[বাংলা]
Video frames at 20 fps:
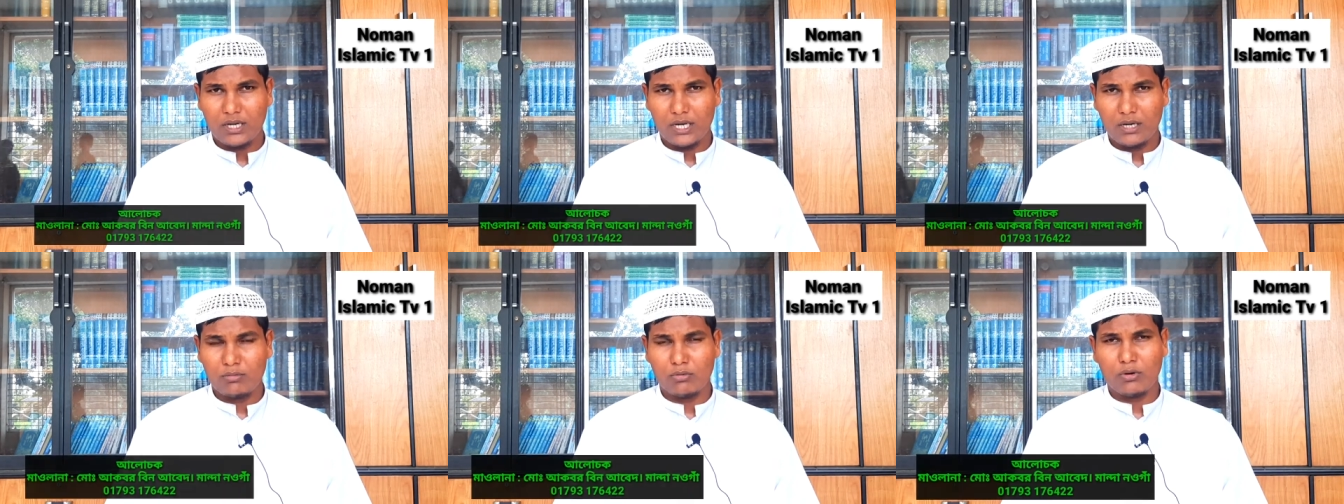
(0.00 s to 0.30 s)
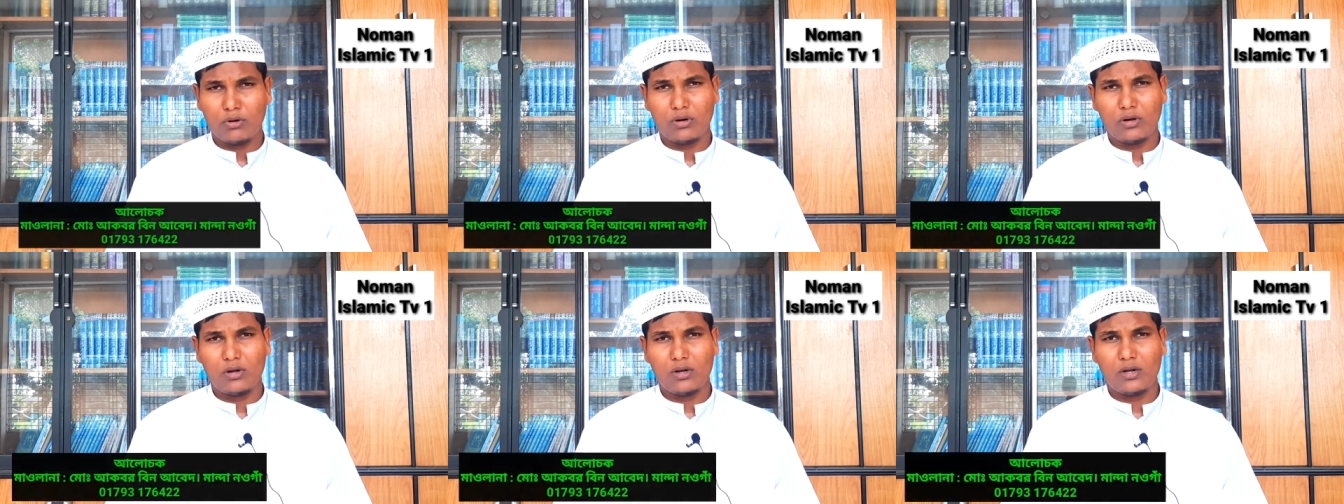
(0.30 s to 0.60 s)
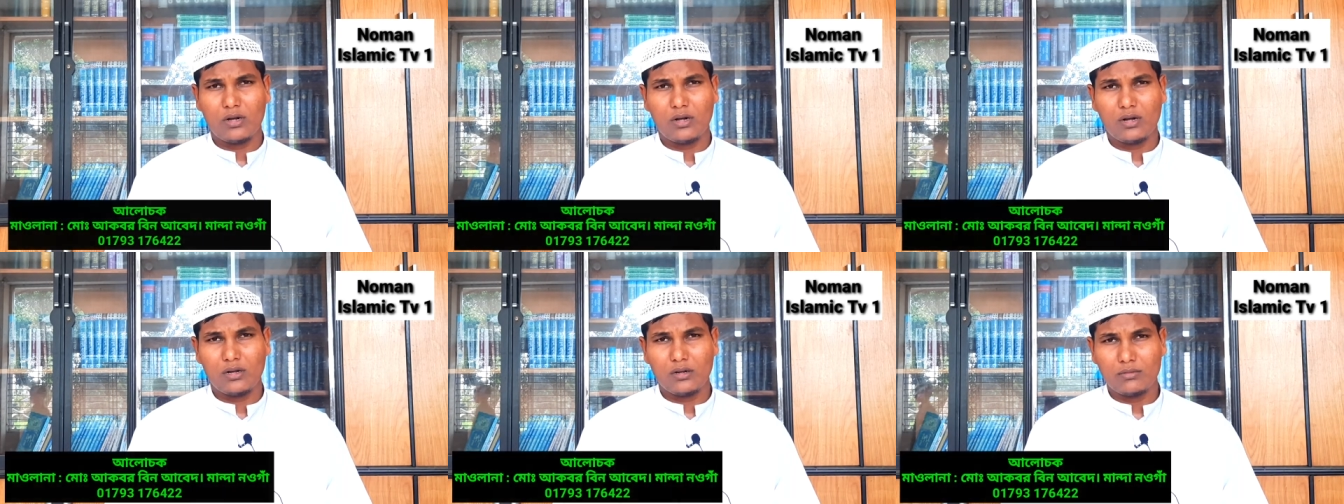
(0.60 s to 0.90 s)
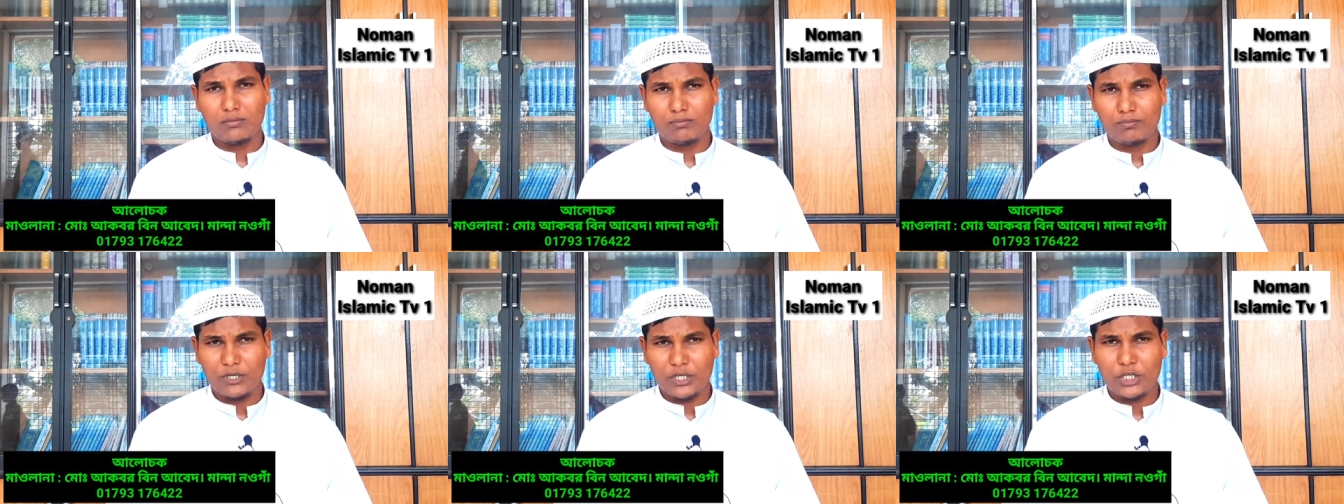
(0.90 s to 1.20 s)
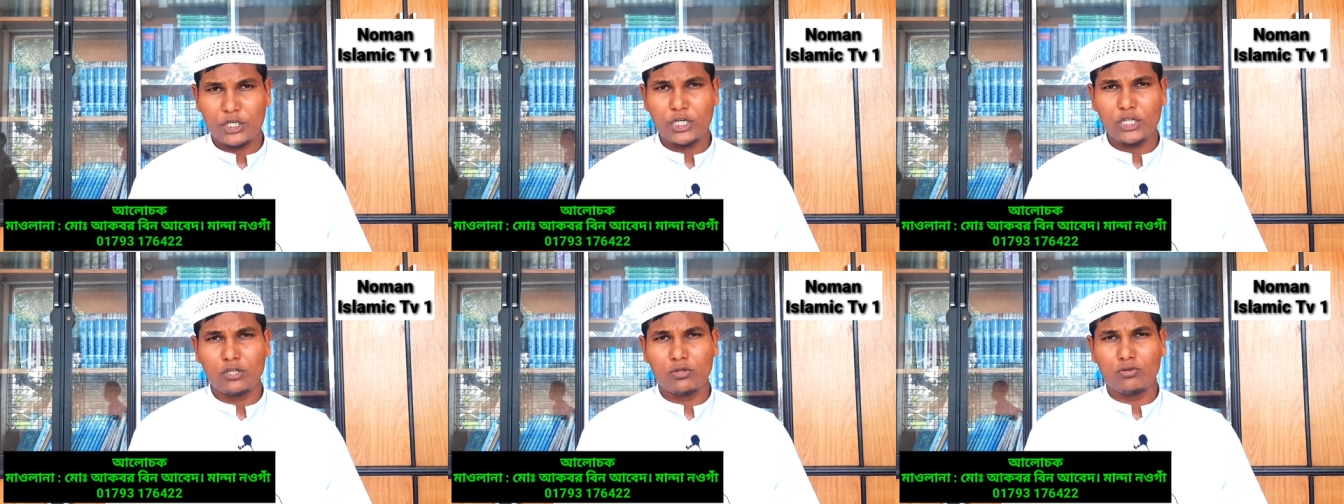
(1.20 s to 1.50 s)
এবং
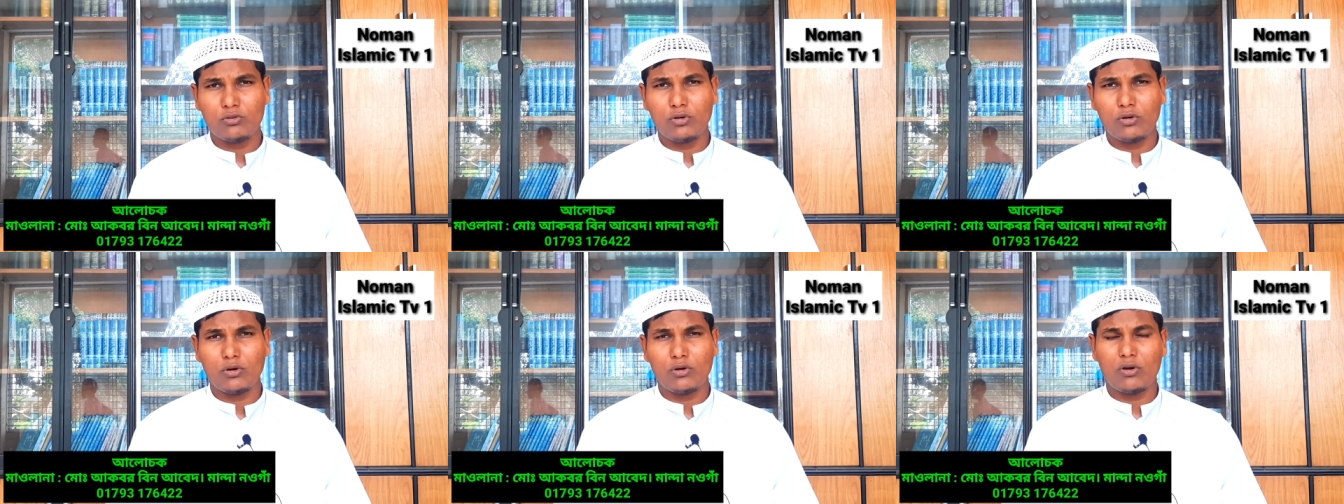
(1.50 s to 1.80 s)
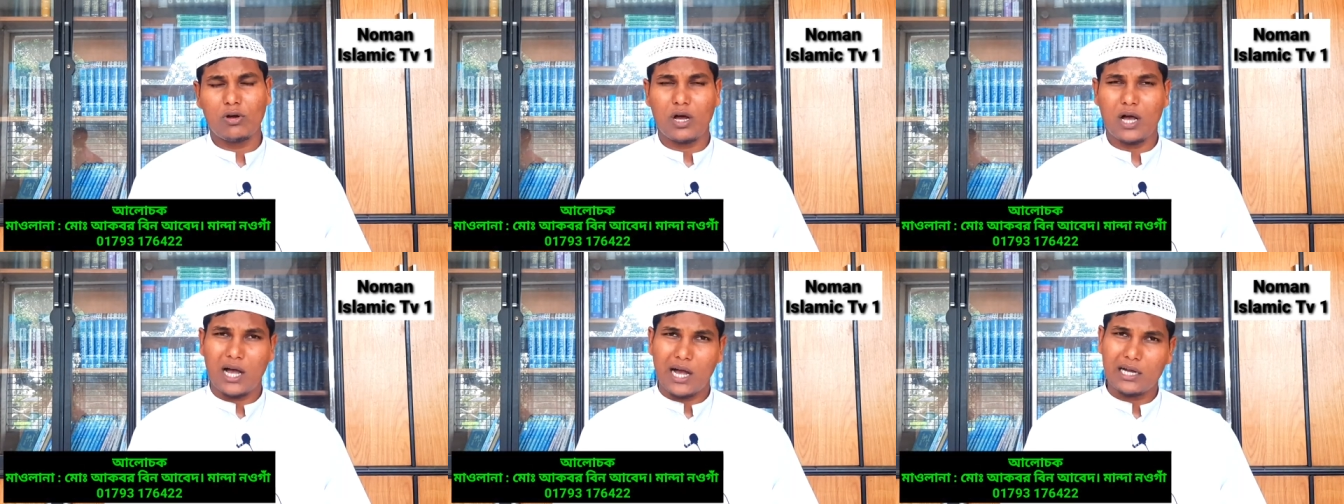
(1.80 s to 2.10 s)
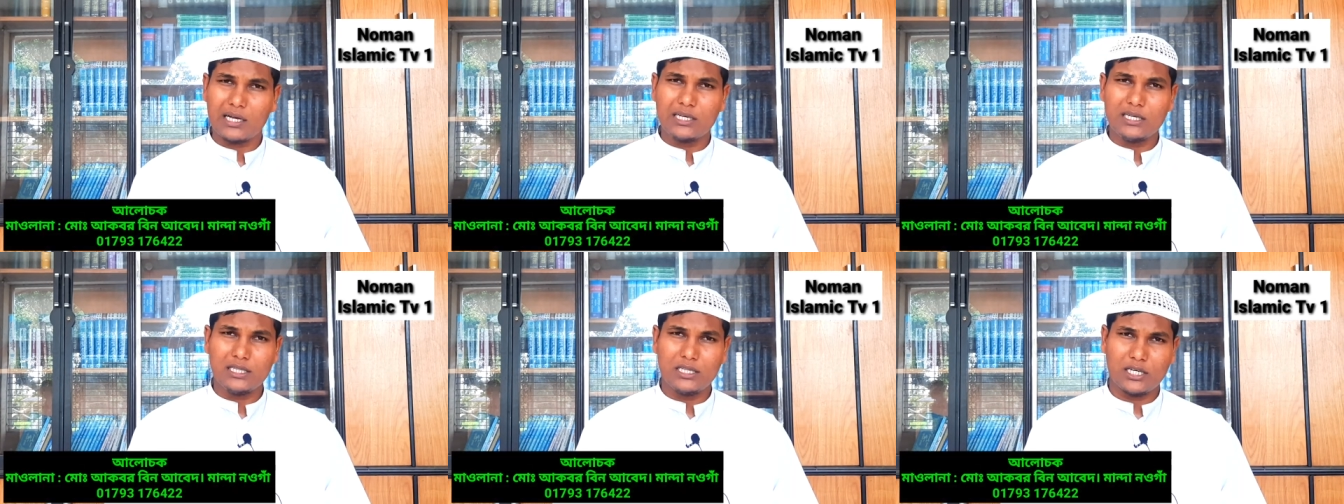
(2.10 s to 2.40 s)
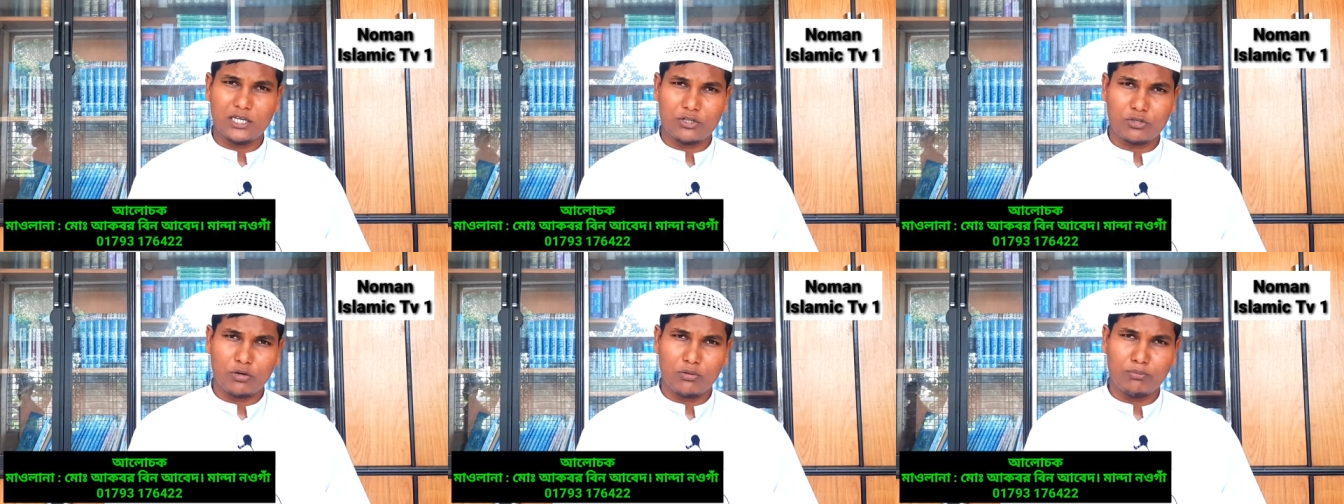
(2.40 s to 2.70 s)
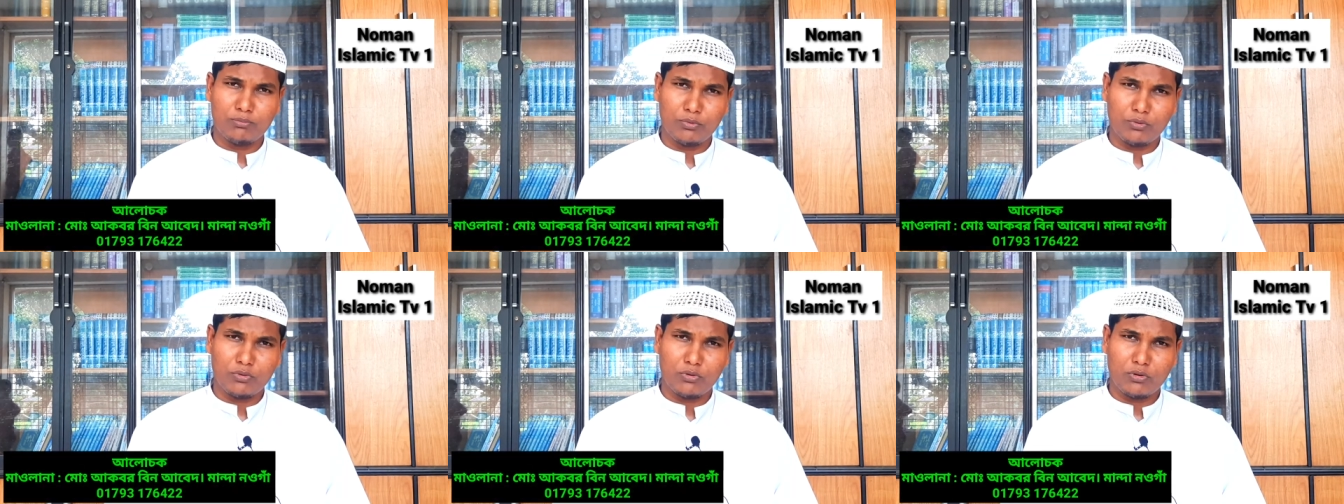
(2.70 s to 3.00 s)
বিশুদ্ধ আকিদা
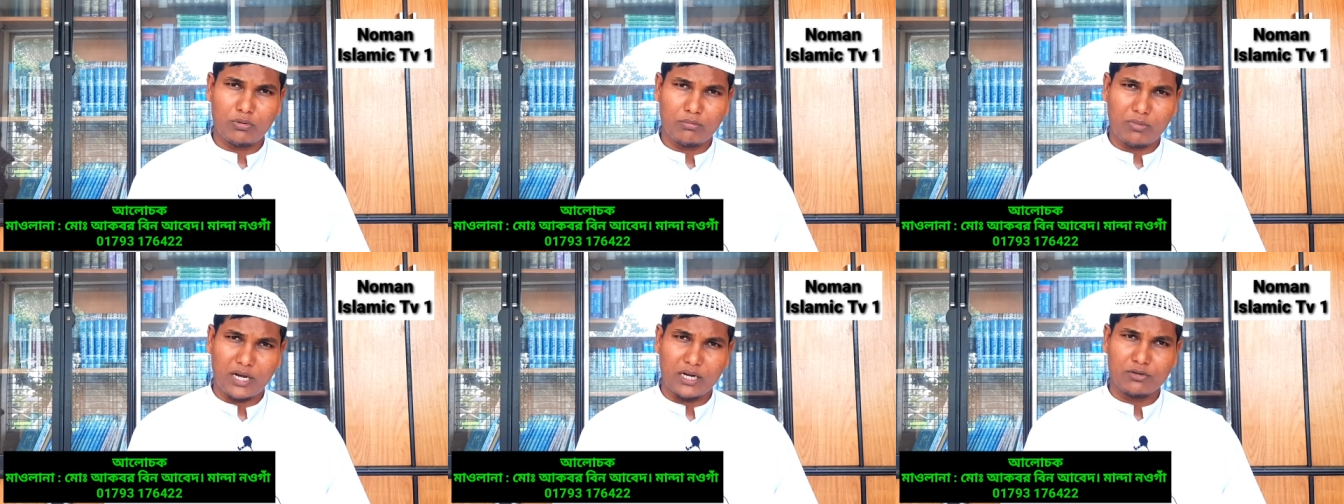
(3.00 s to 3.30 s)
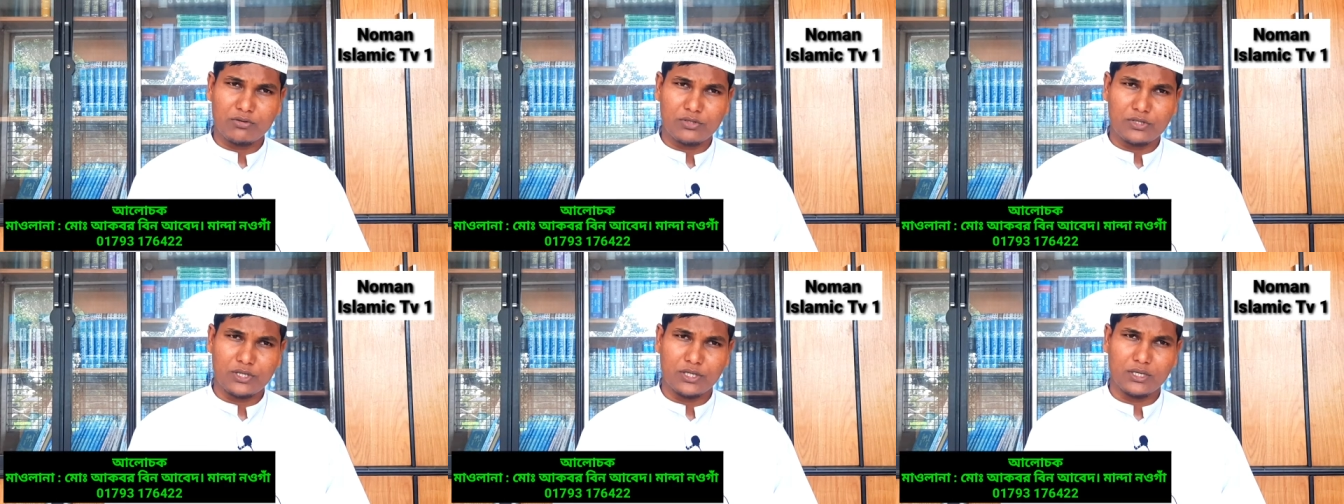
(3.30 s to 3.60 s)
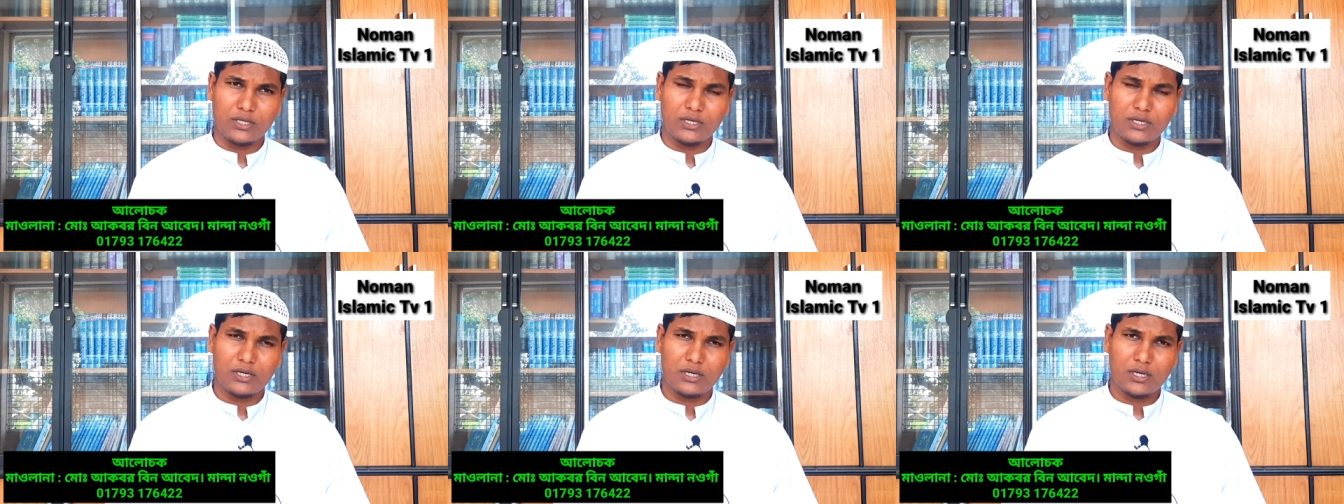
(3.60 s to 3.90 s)
সম্পূর্ণ মানুষই